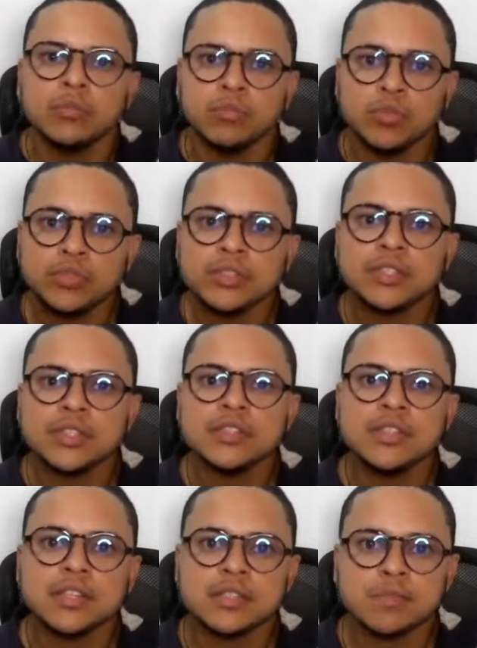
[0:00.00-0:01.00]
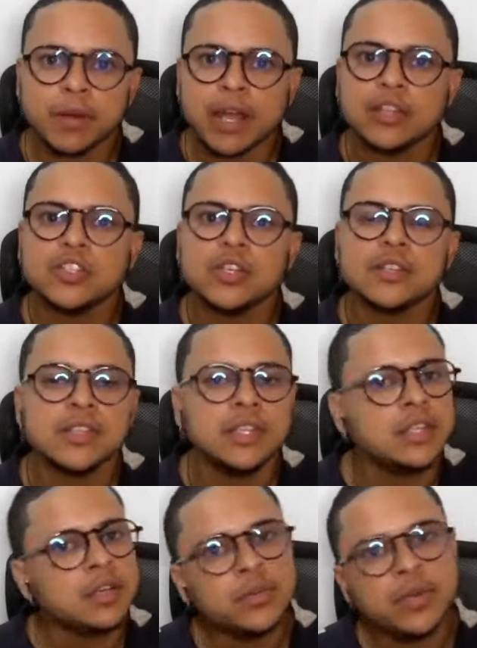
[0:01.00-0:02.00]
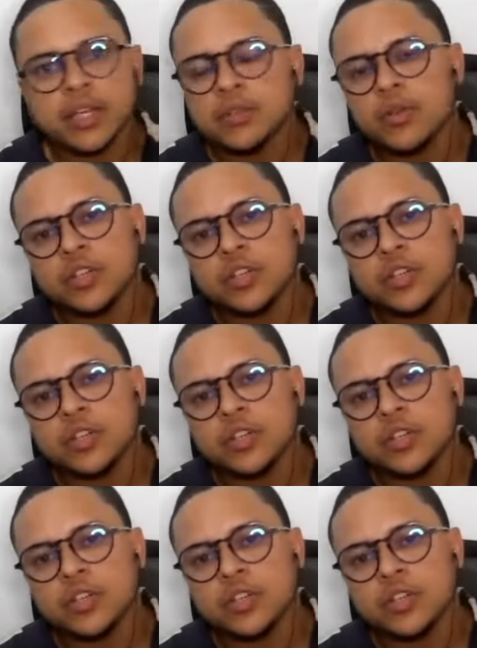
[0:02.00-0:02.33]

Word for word: muitas das práticas que não eram